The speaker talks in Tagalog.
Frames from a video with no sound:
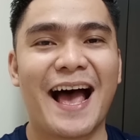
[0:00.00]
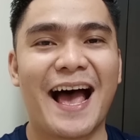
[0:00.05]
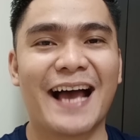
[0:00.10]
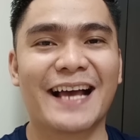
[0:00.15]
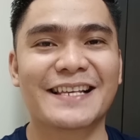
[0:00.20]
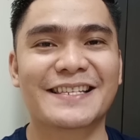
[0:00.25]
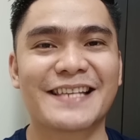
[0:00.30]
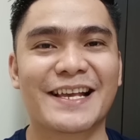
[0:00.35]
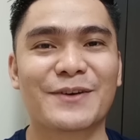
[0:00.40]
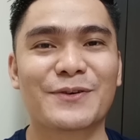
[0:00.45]

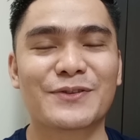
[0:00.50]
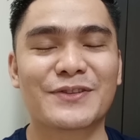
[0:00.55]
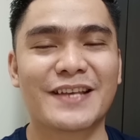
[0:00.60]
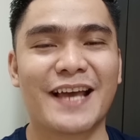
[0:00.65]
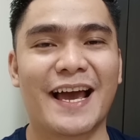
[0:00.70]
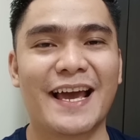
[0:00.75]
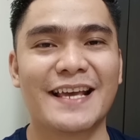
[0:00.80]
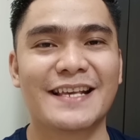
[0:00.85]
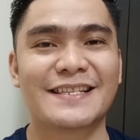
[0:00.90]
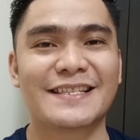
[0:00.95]
Ang
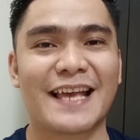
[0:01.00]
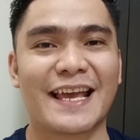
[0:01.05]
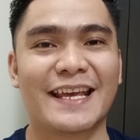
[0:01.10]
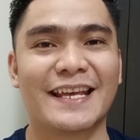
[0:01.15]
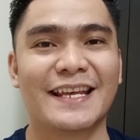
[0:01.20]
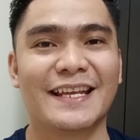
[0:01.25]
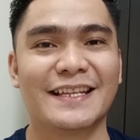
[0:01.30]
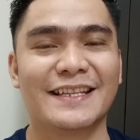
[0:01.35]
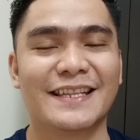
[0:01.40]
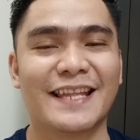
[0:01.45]
sagot guys
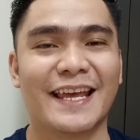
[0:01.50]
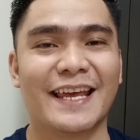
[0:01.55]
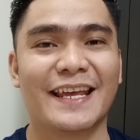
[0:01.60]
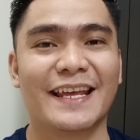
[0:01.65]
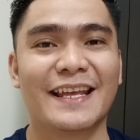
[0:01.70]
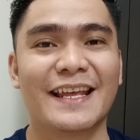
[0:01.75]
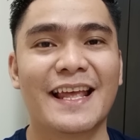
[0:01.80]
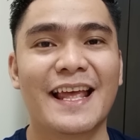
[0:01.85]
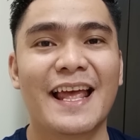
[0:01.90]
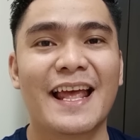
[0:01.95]
ay
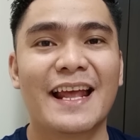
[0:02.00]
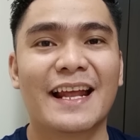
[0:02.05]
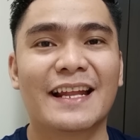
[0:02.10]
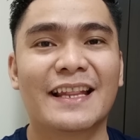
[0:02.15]
hindi.